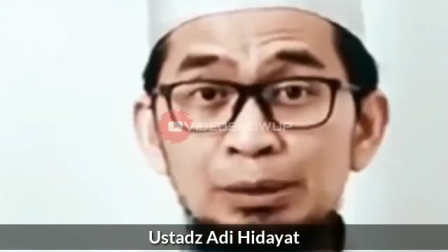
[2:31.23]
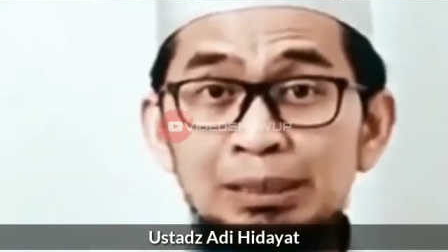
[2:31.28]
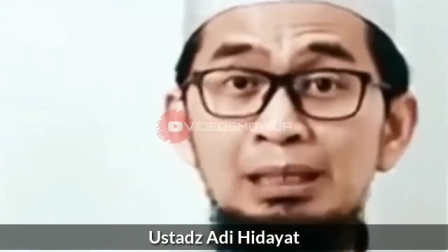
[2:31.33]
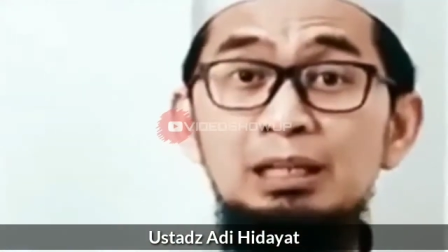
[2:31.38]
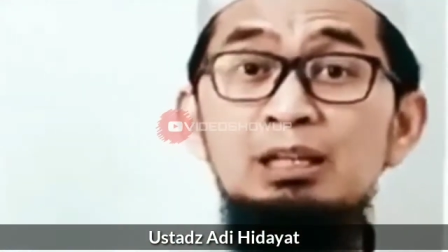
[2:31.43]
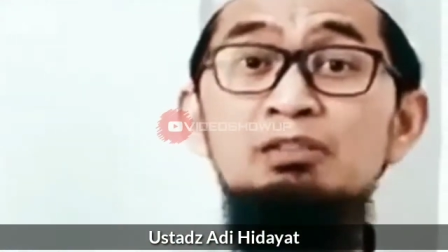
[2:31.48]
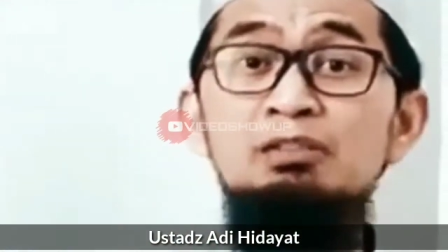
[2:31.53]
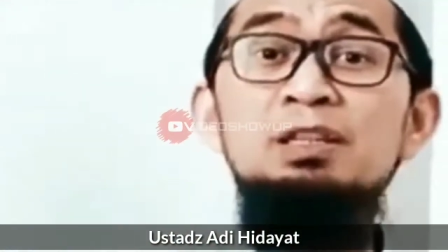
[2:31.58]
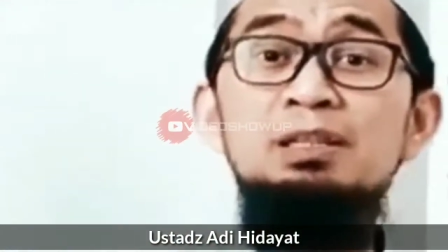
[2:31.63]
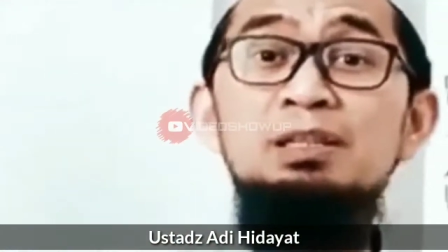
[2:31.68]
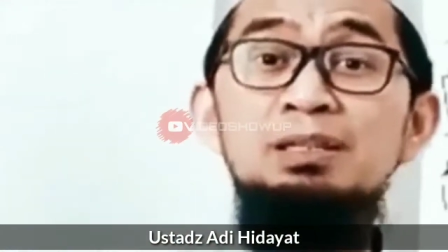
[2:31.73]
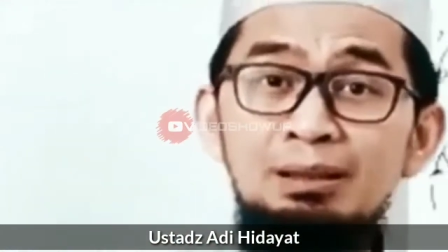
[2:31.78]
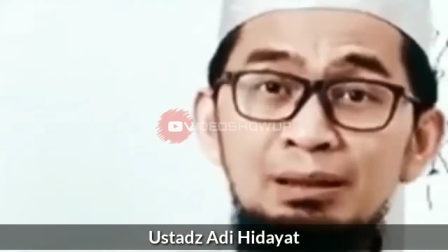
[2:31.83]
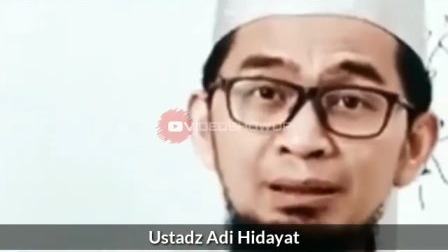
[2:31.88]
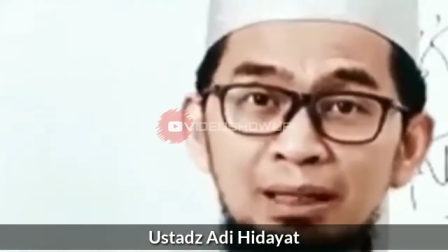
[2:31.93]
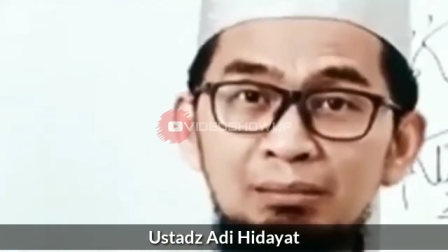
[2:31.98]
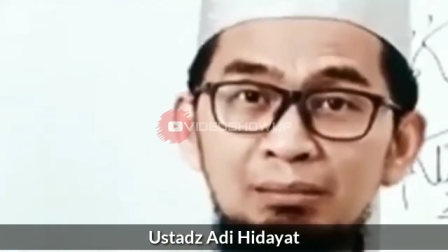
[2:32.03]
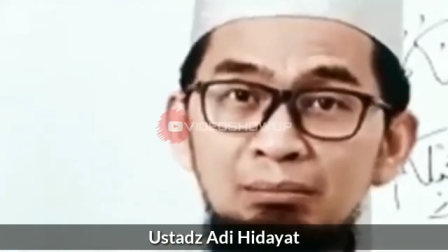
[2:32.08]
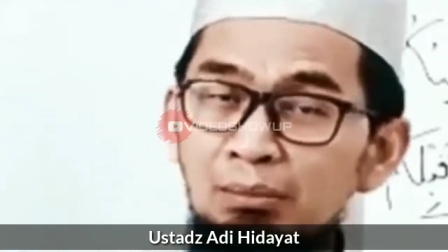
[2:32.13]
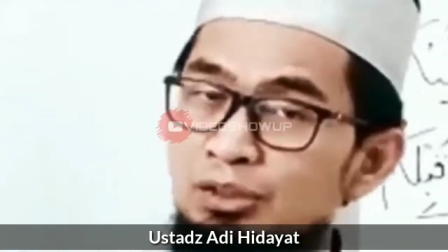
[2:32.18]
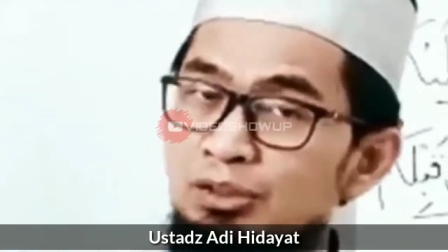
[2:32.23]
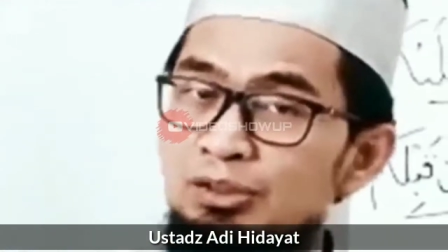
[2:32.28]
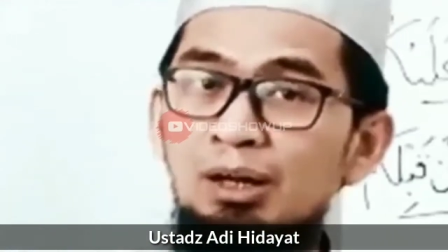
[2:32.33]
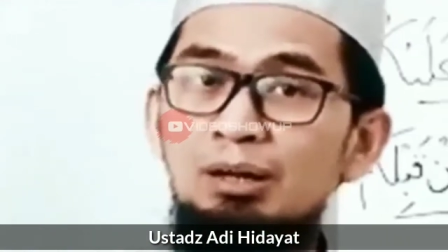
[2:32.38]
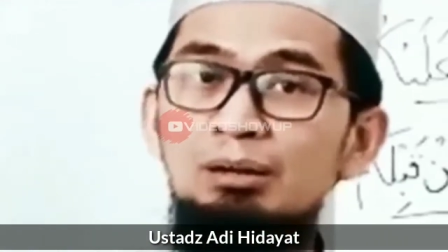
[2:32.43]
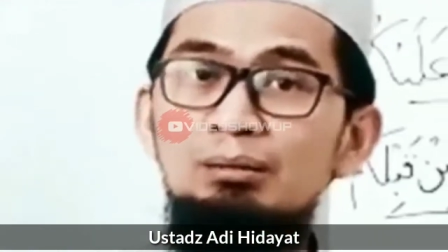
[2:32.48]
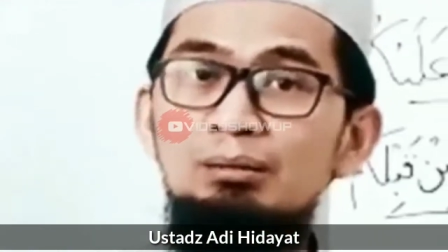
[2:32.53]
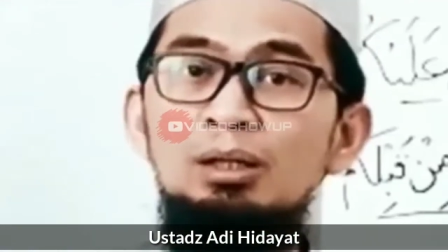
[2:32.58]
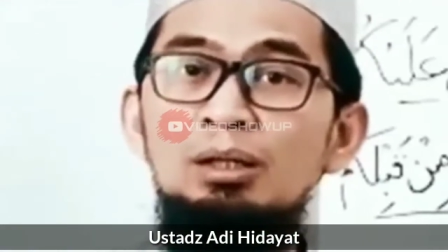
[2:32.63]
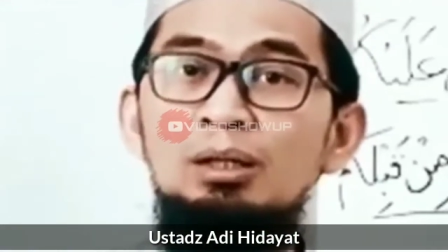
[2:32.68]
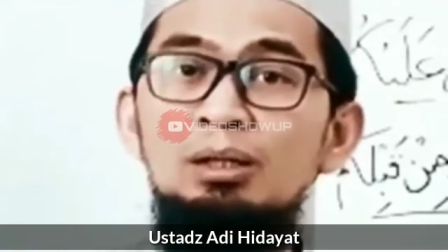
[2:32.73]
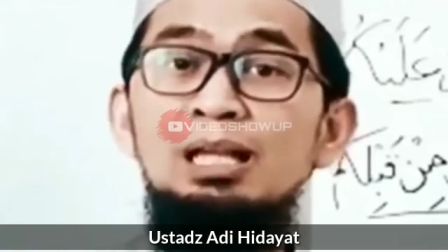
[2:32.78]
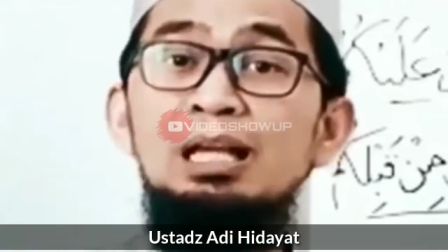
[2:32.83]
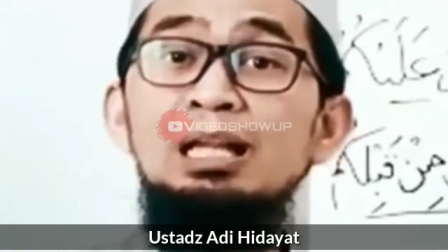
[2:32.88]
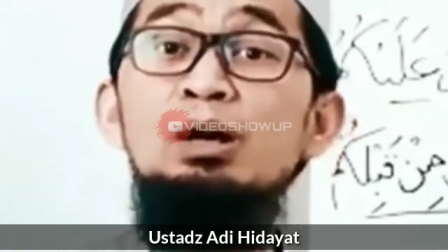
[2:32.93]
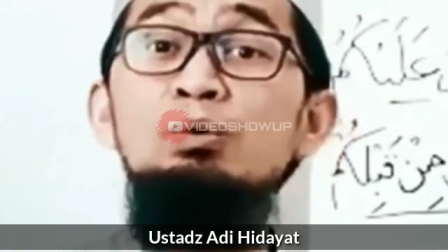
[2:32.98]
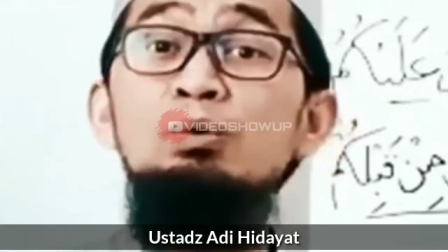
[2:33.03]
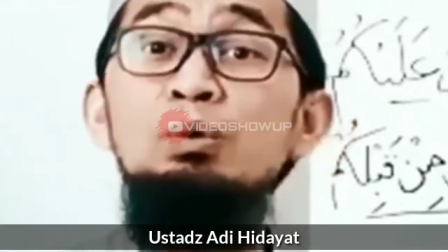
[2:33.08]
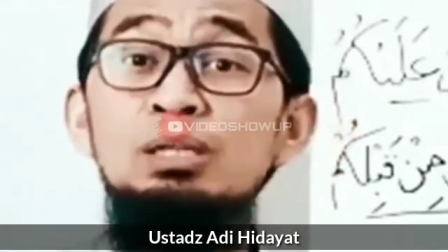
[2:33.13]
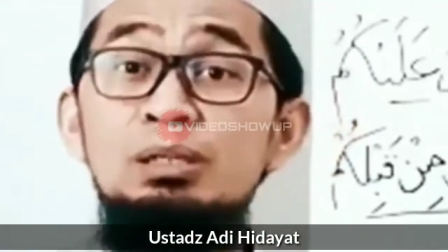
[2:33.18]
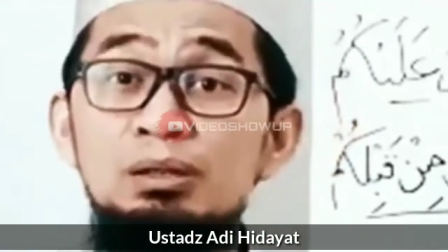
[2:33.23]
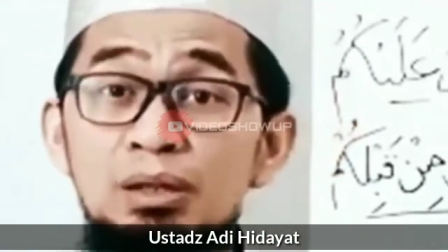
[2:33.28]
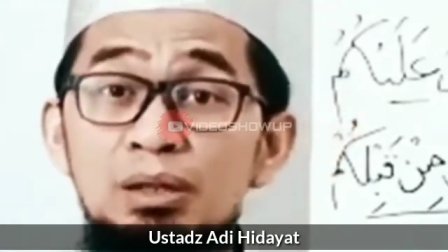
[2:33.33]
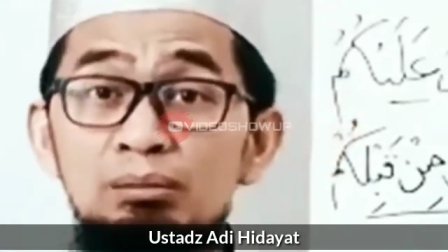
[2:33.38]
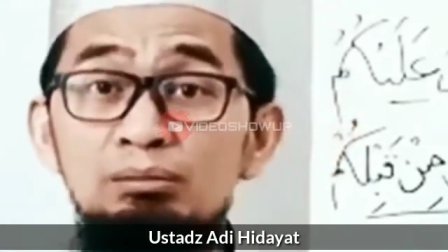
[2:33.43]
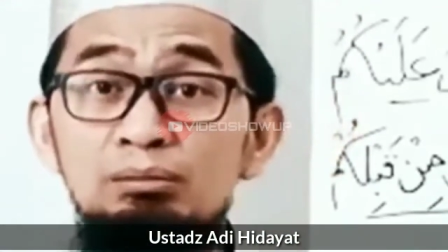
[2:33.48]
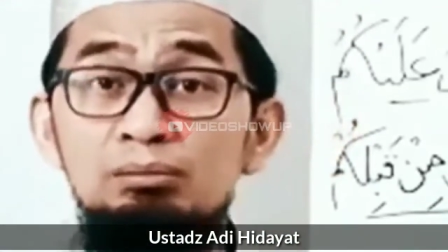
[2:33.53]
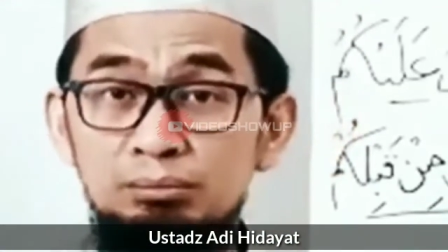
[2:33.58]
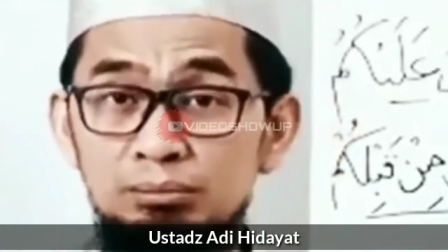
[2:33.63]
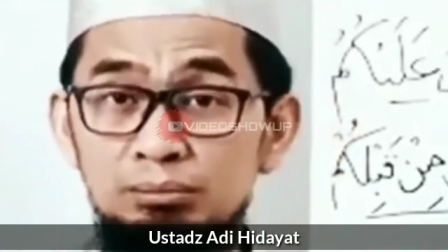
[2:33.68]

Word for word: pun yang difikirkan, Masya Allah tarawihnya.